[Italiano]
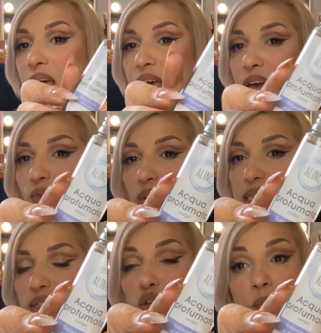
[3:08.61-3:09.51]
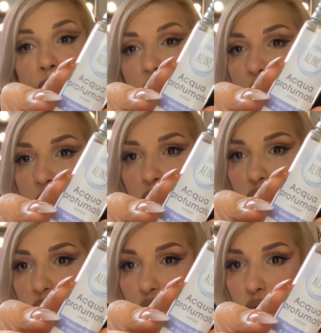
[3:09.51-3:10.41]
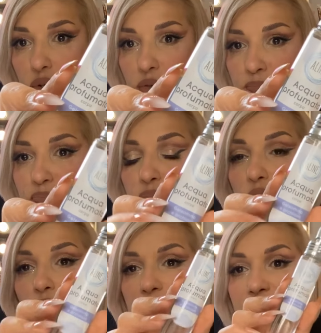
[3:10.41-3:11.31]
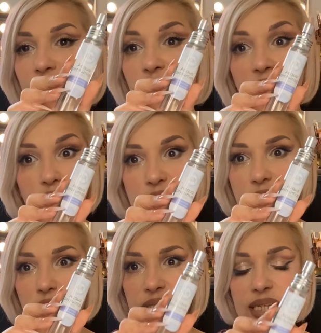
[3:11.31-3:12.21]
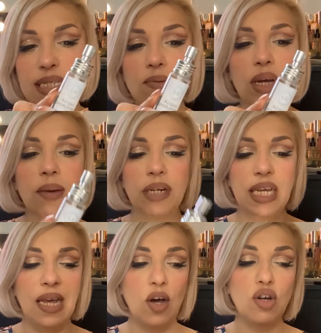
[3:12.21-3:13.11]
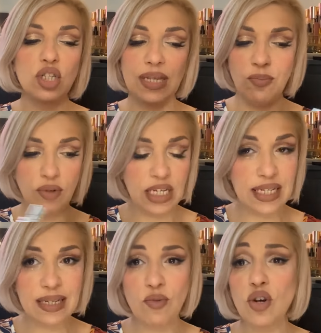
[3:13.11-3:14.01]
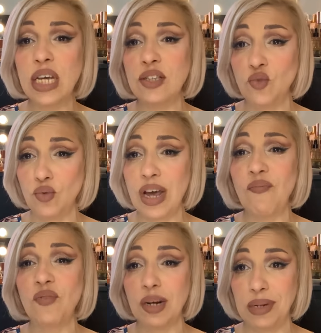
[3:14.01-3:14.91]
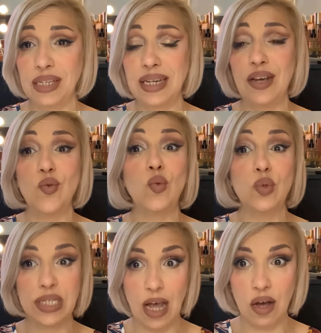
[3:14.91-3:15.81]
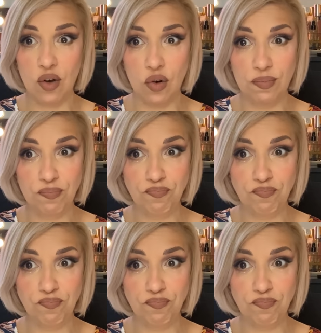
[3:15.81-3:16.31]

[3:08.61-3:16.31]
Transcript: E questo è uno di loro. Quindi ve la consiglio tantissimo anche perché costa pochissimo e dura veramente un sacco.